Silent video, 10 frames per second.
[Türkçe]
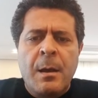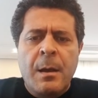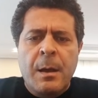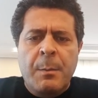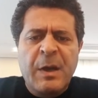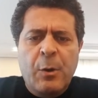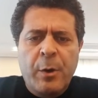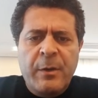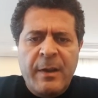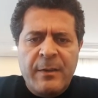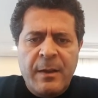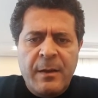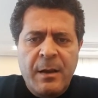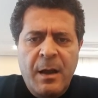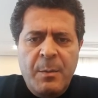Bir kornis
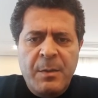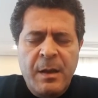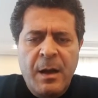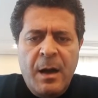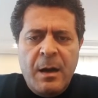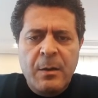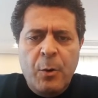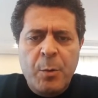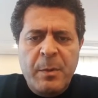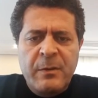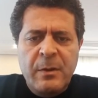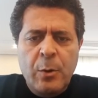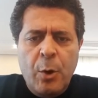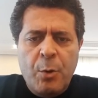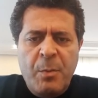hastalarının hamileliği ağırlığı olması
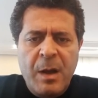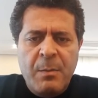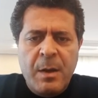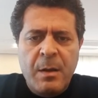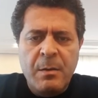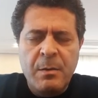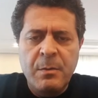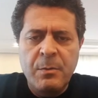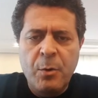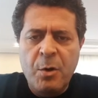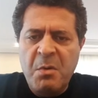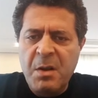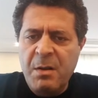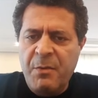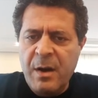normal mi?
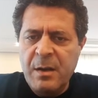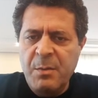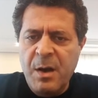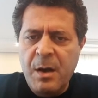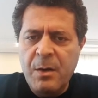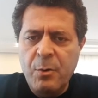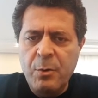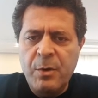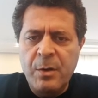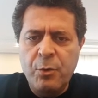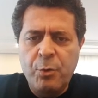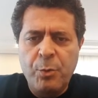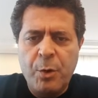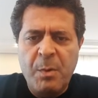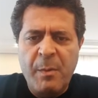Normalden farklı bir ağrı olacağını
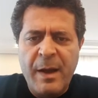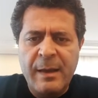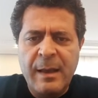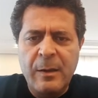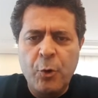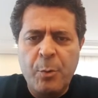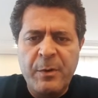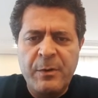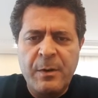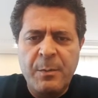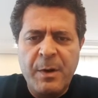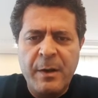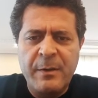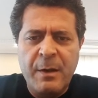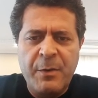düşünmüyorum ama erken doğum riskinin
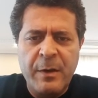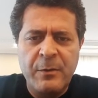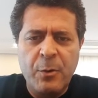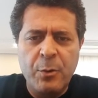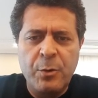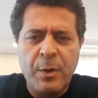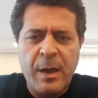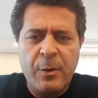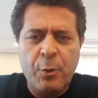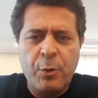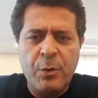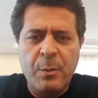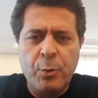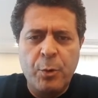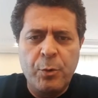biraz daha fazla olduğunu eğer göz önünde
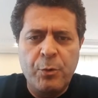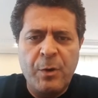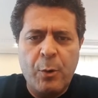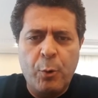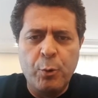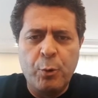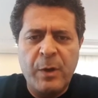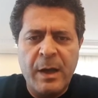bulunduracak olursak